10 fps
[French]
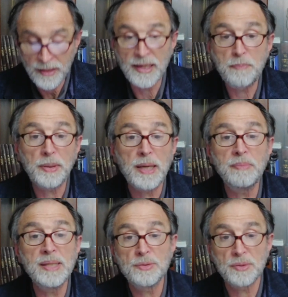les
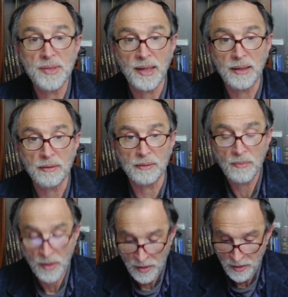prémices de sa
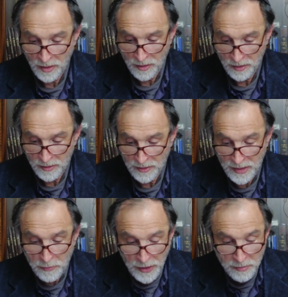récolte.
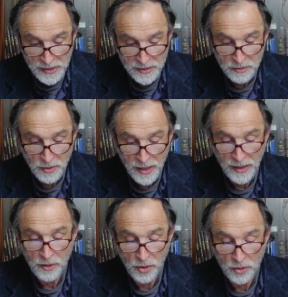Les prémices de la
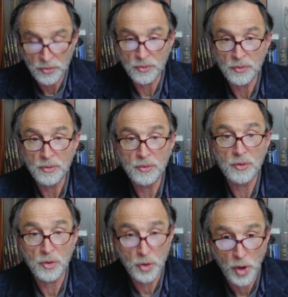récolte
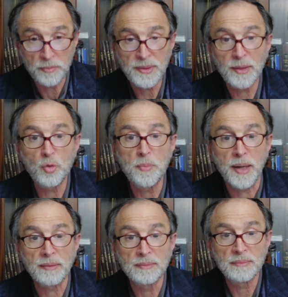comme
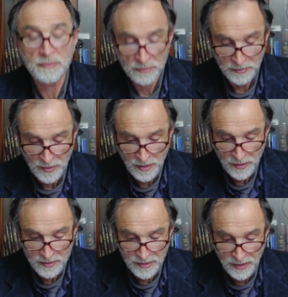Teruma.
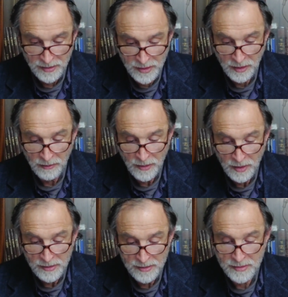C'est-à-dire,
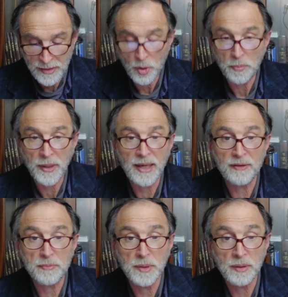ici, le
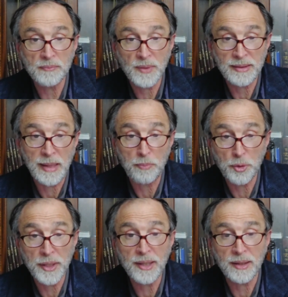prélèvement est
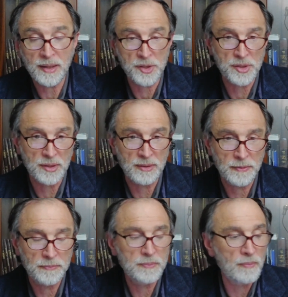appelé Réchit.
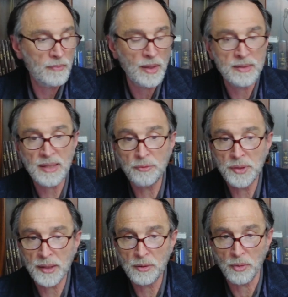Ça veut
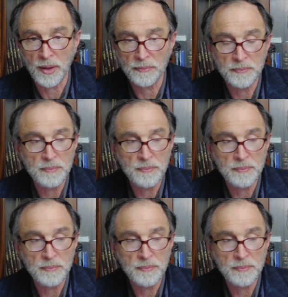dire quoi